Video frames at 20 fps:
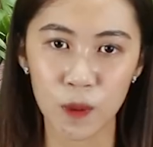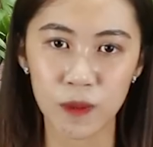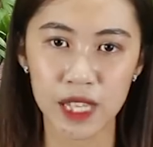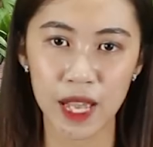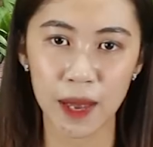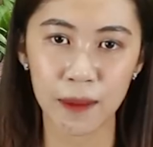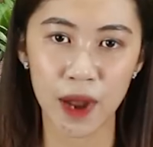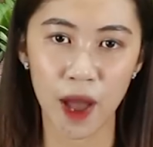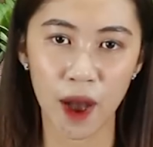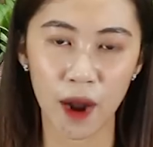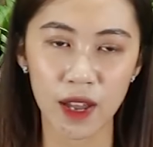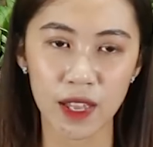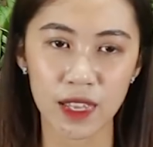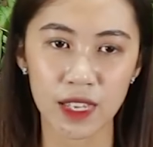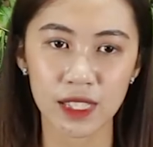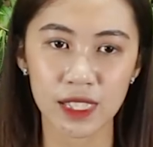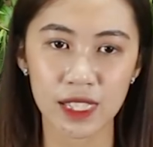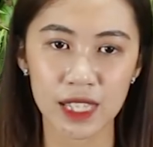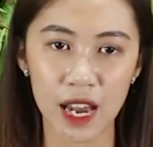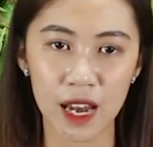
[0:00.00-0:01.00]
Cùng xem đó là
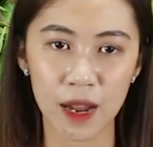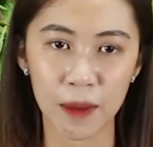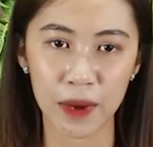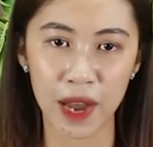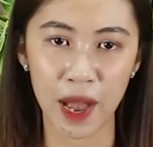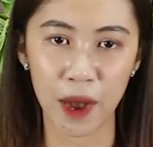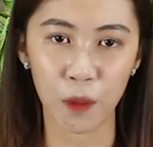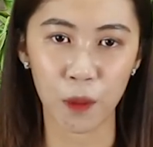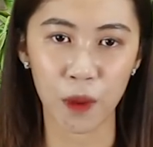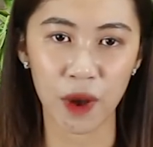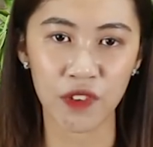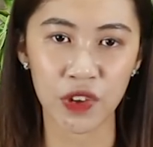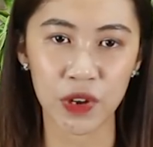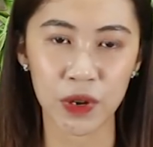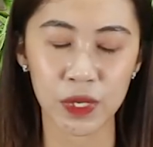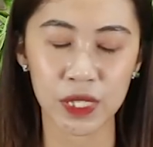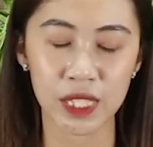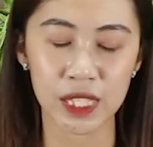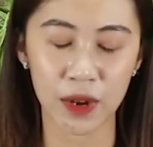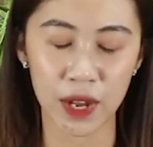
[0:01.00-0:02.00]
những sai lầm nào qua
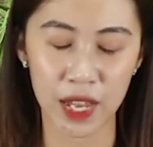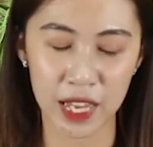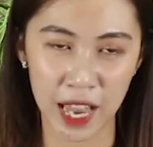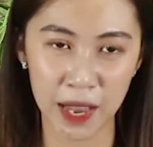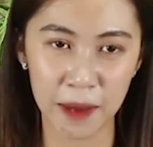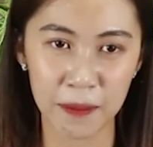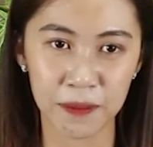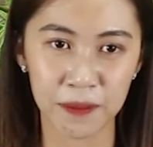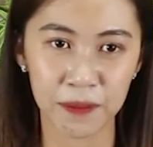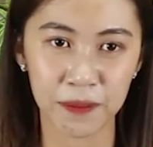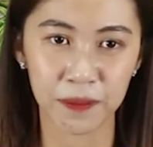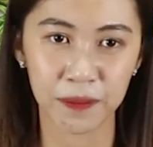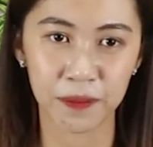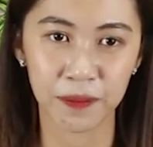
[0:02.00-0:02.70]
video sau đây nhé.